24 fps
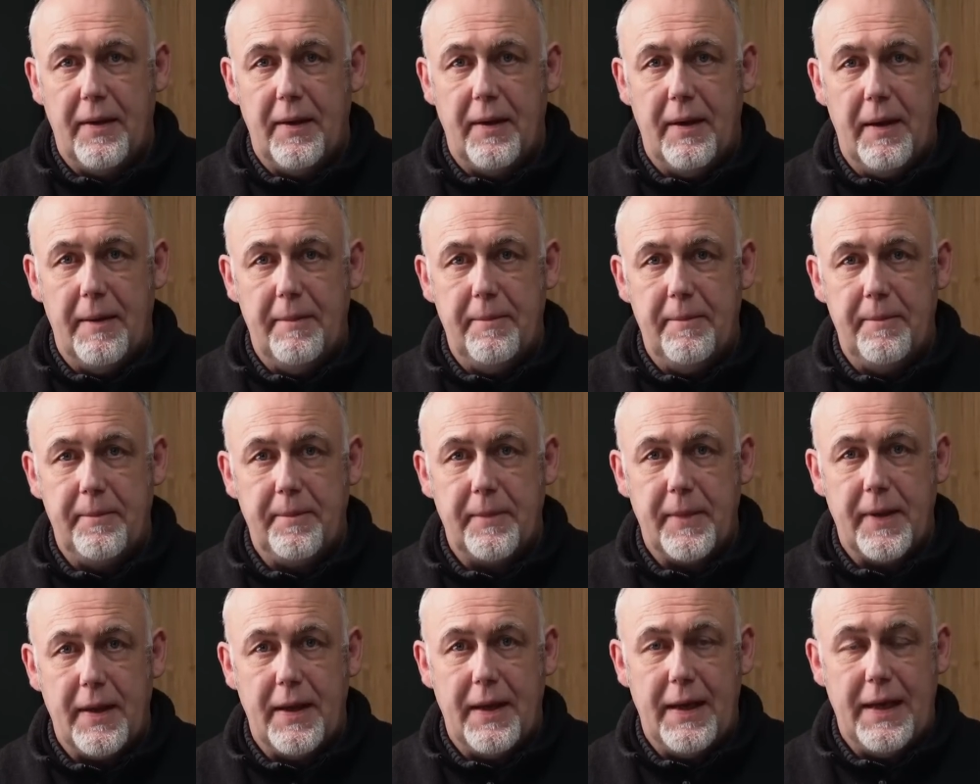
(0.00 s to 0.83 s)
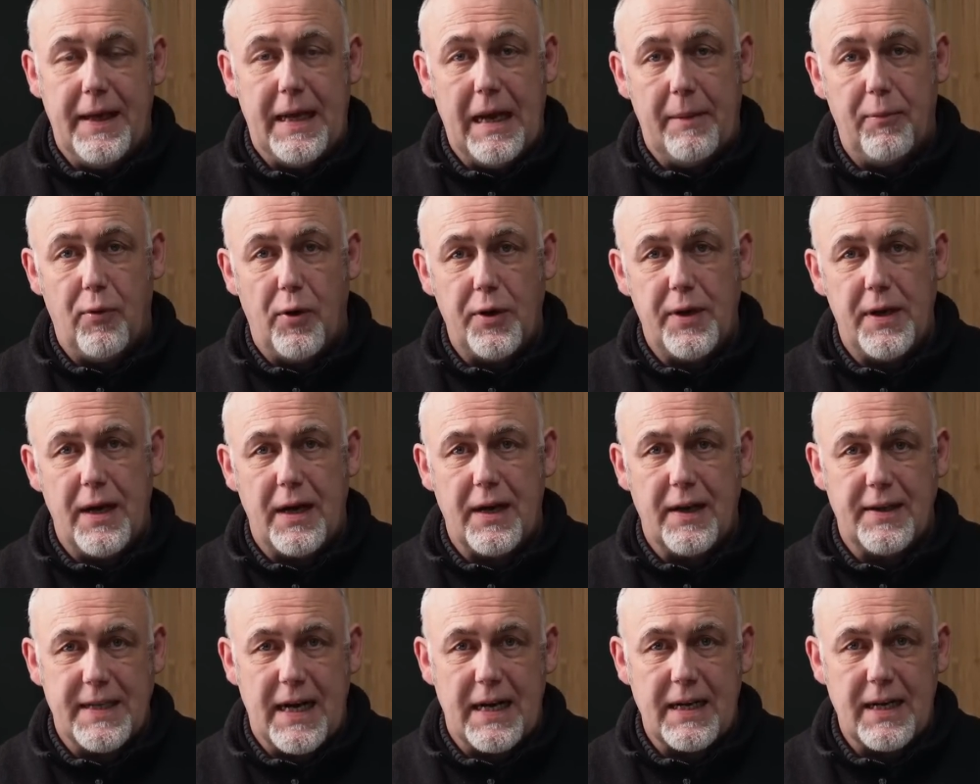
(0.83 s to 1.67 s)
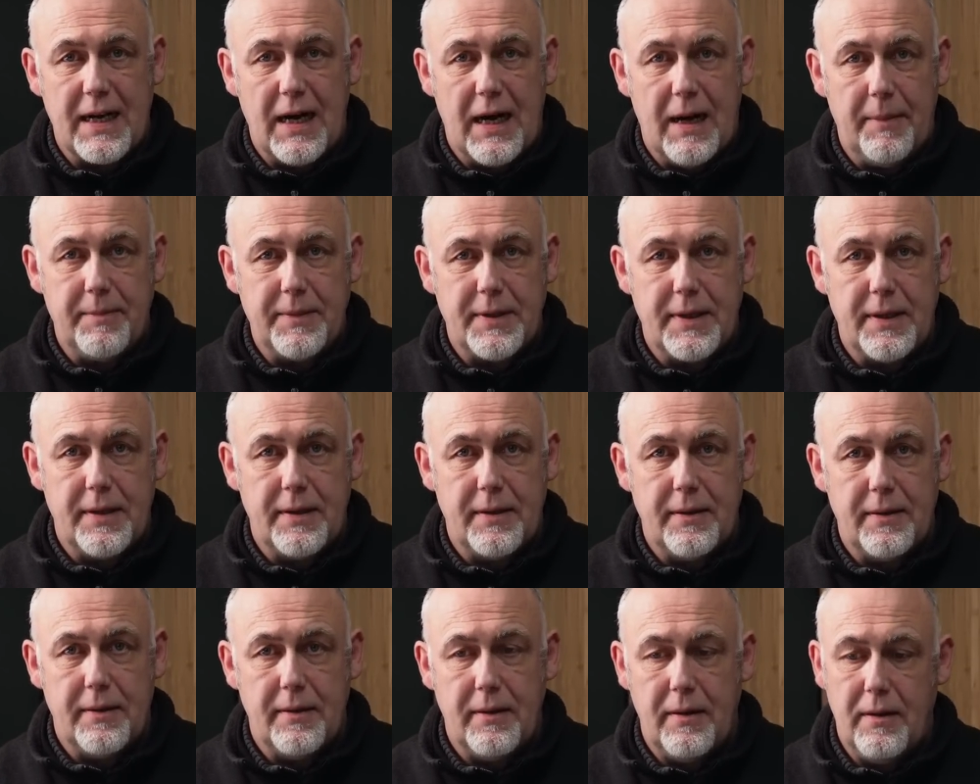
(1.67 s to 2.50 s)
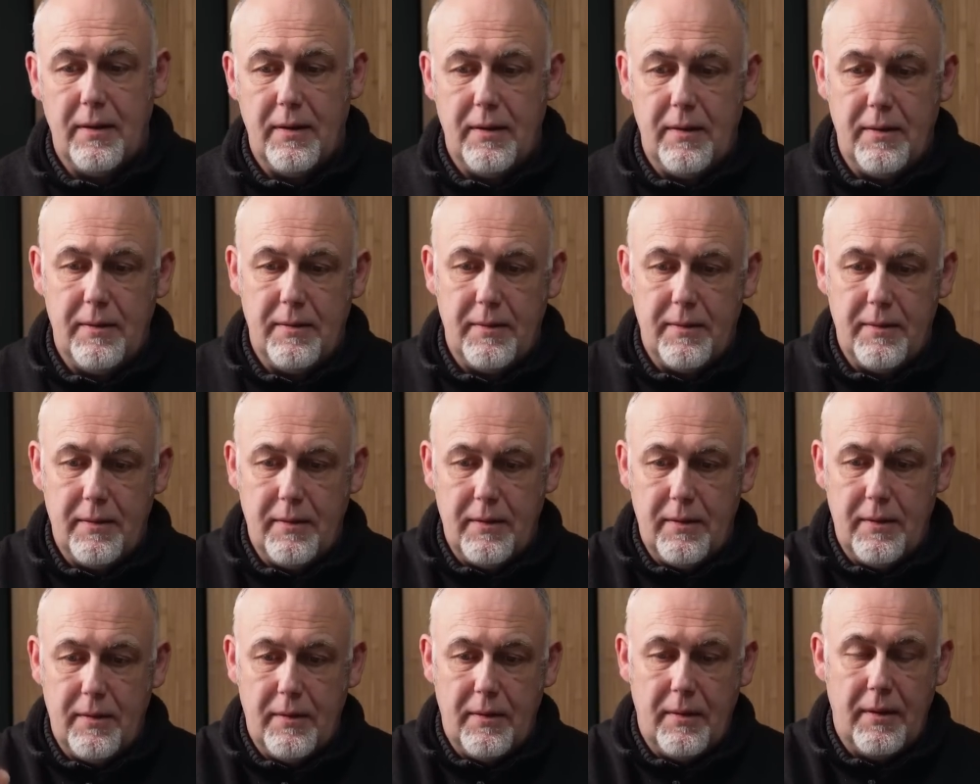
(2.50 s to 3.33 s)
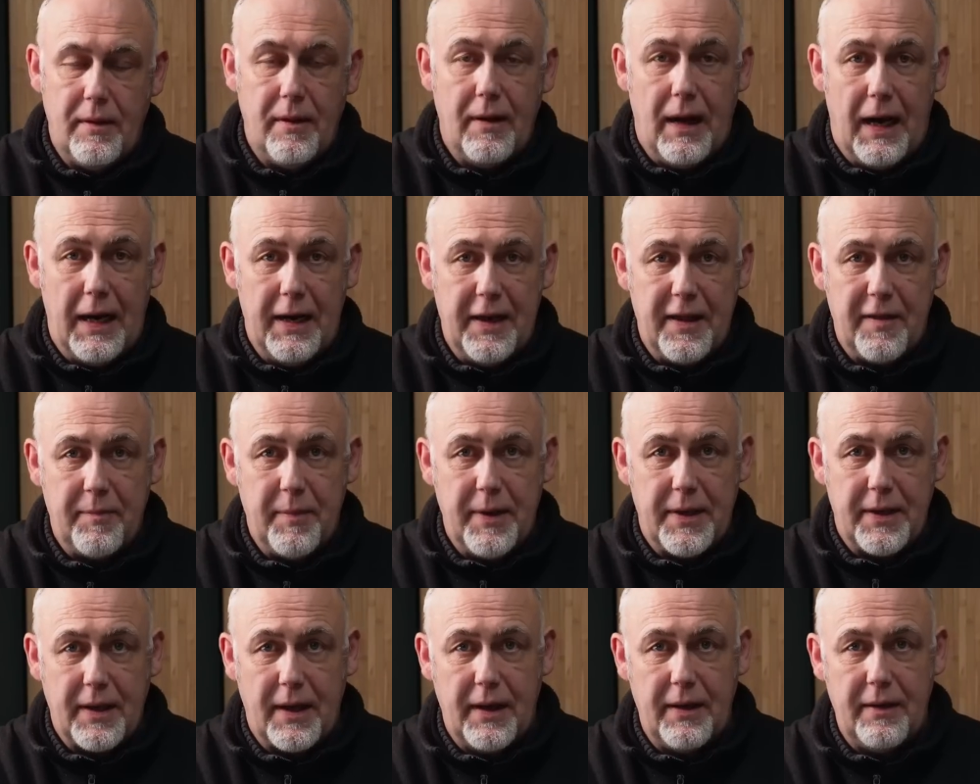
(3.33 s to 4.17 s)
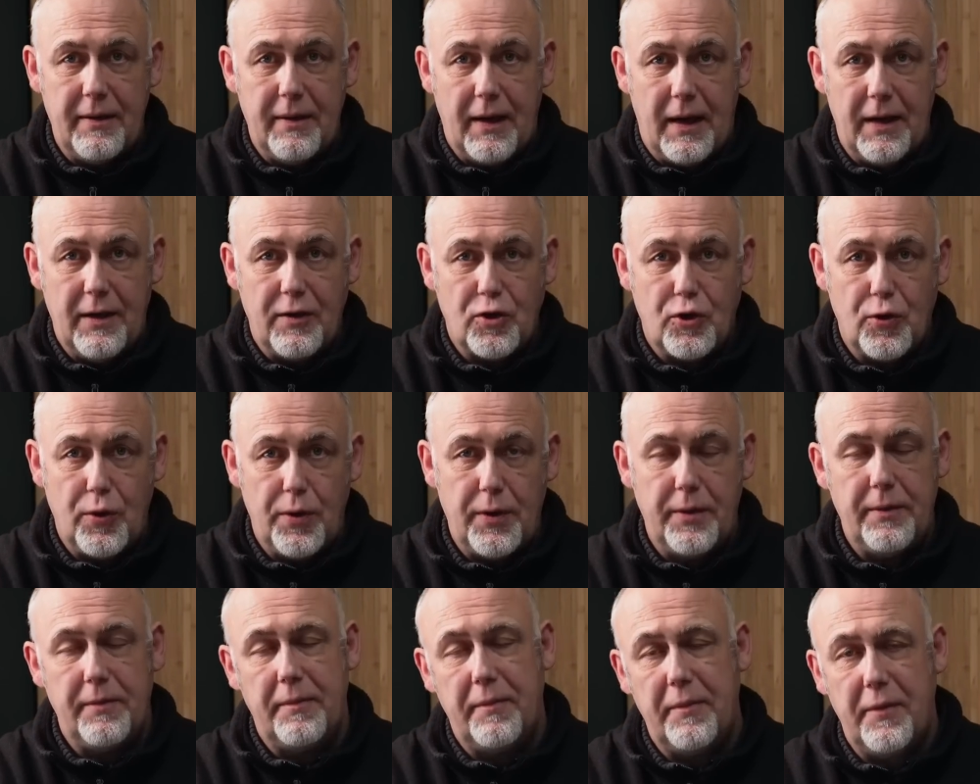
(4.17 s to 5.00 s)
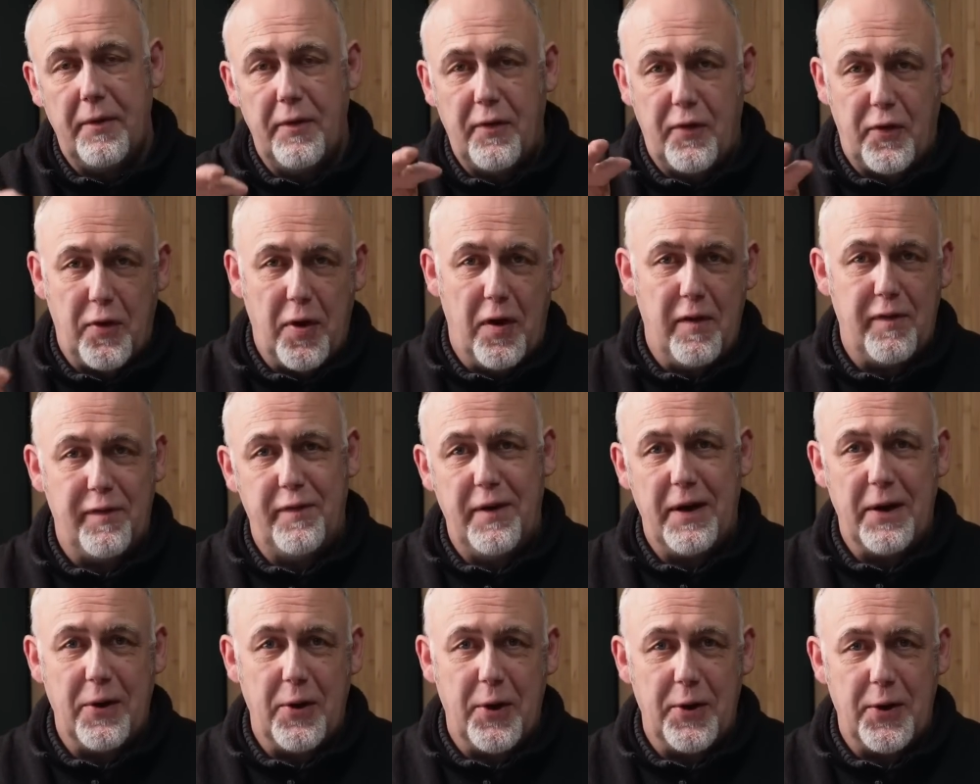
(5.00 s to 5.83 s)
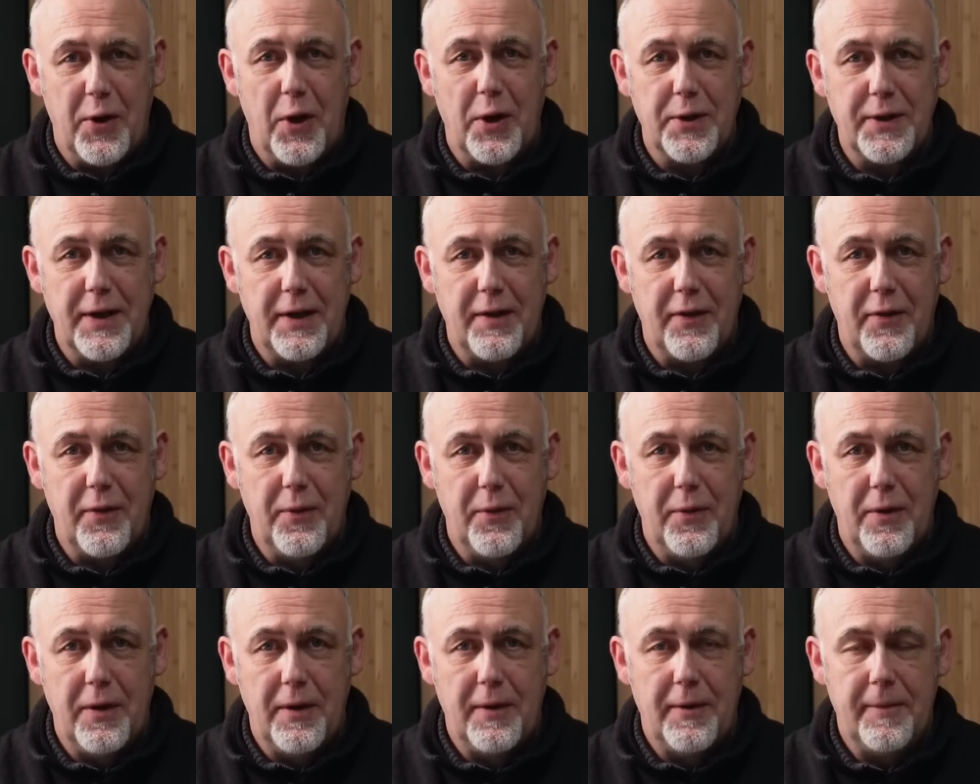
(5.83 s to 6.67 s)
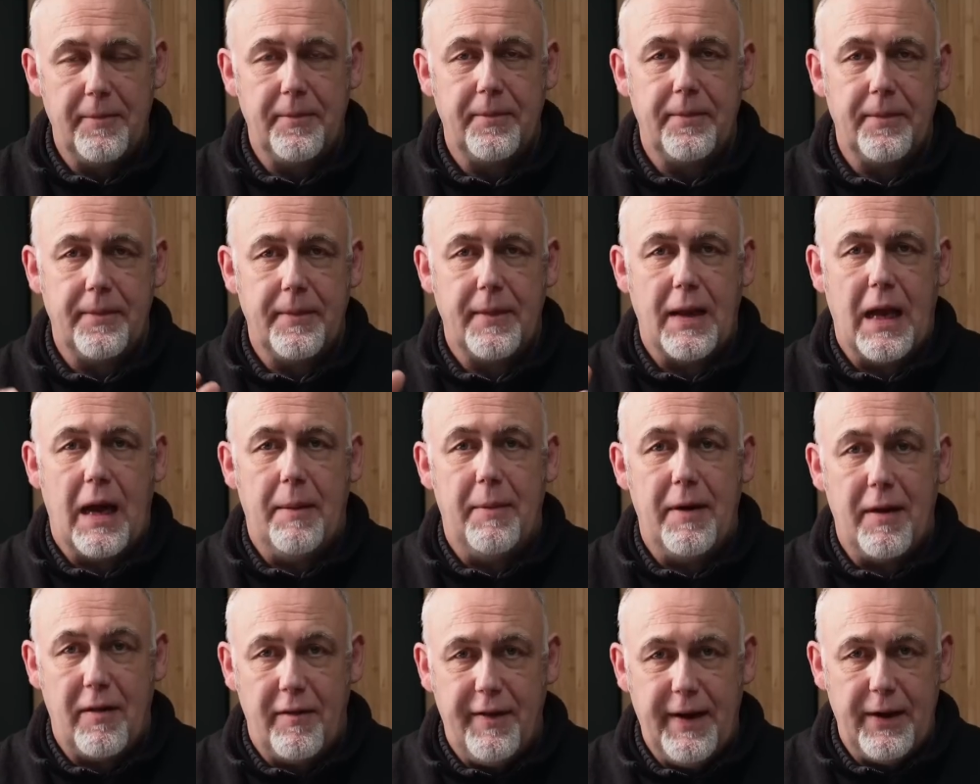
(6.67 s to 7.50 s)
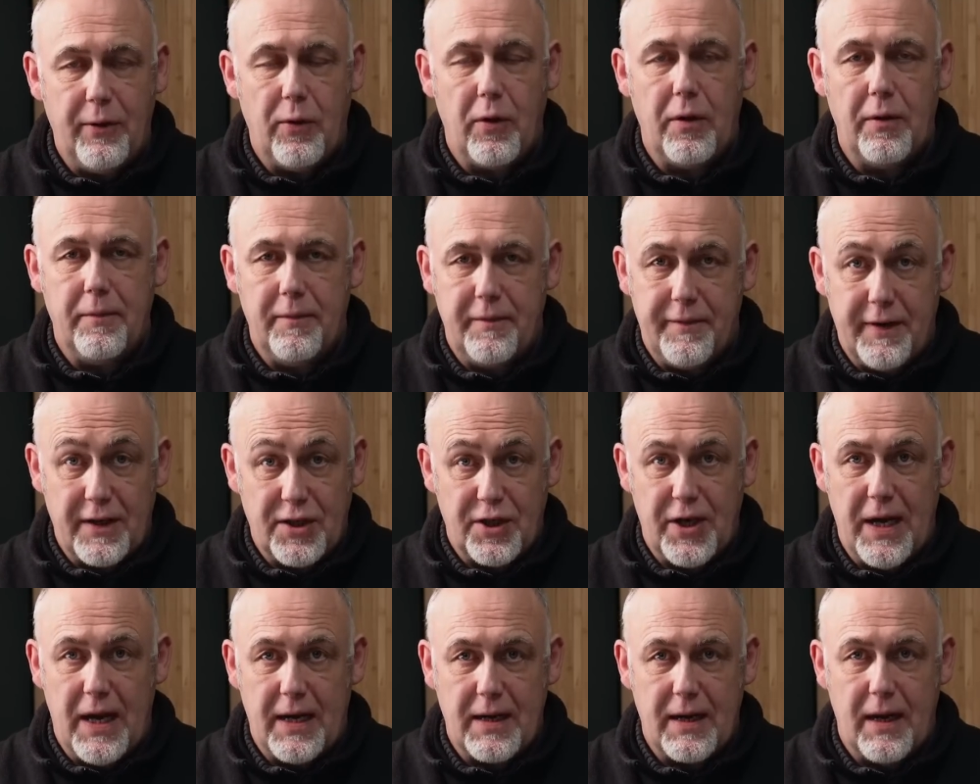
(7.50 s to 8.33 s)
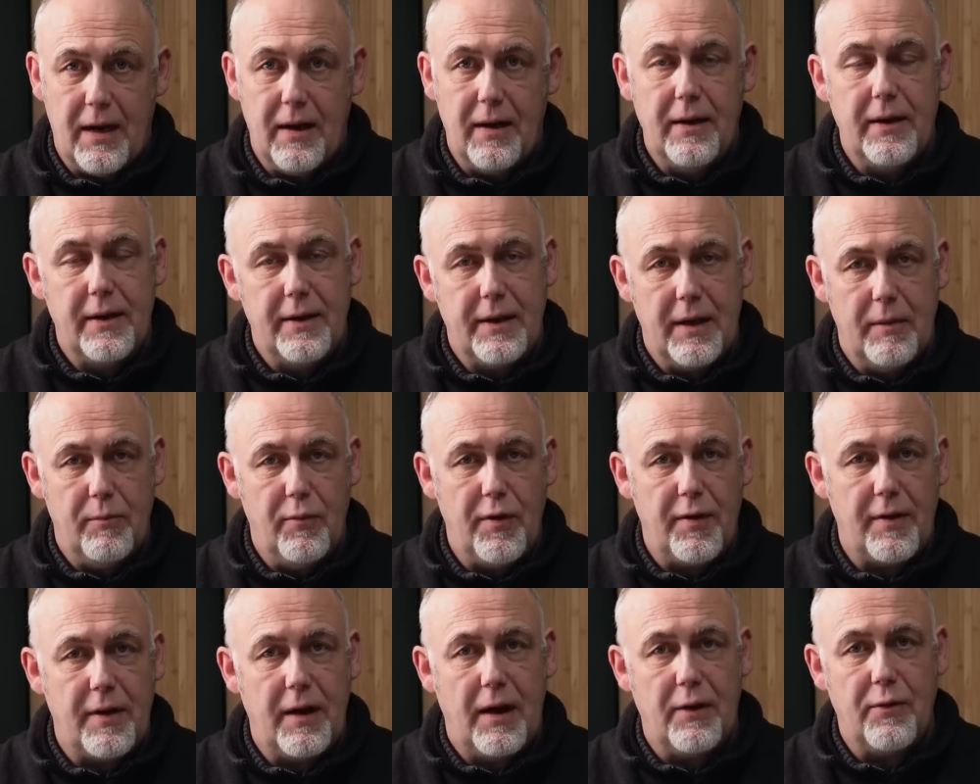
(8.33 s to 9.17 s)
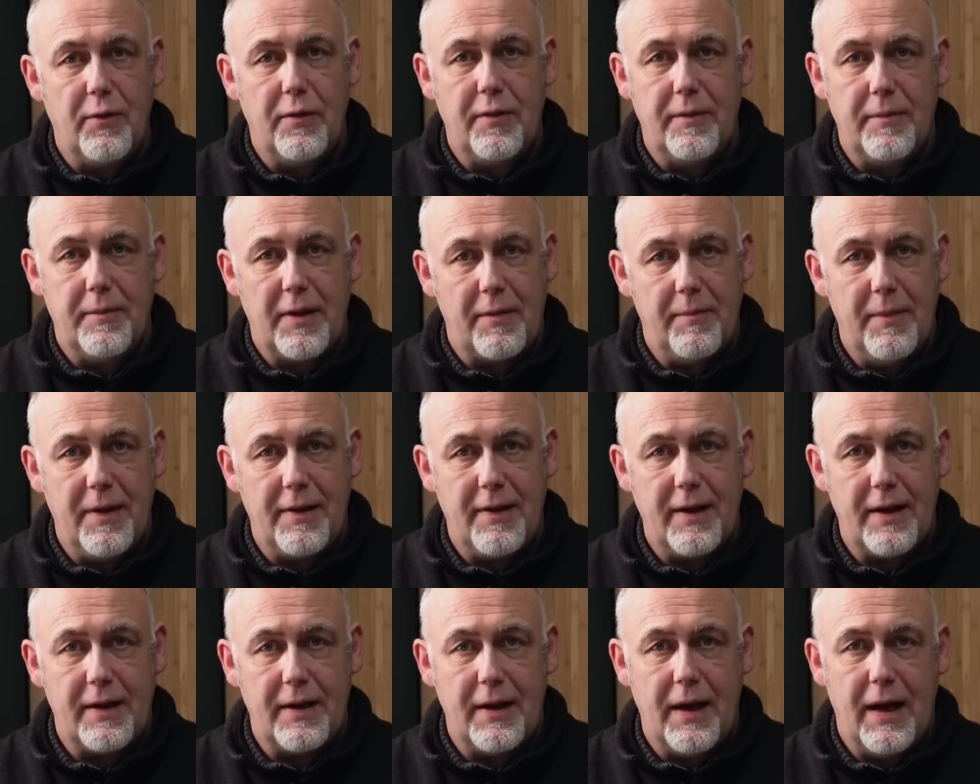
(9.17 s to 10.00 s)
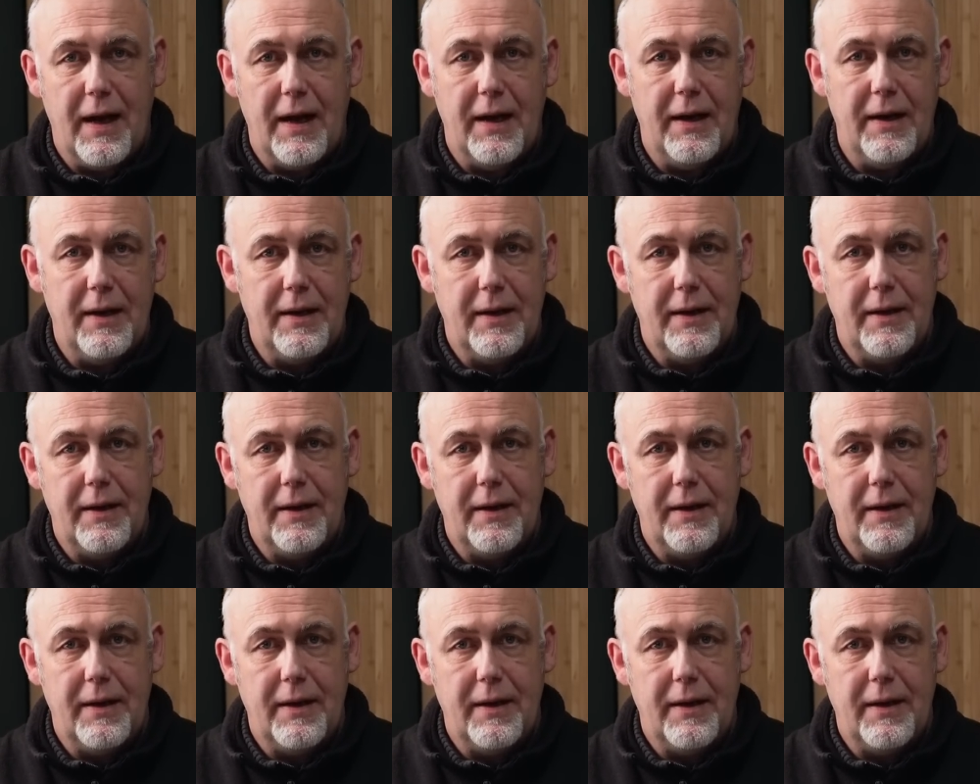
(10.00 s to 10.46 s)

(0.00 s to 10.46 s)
Ähm, ich habe euch ja gesagt gehabt, äh, alles mit drin, alles schön, Software gehört auch dazu, aber es fehlt noch ein Verstärker. Ihr müsst also das Messsignal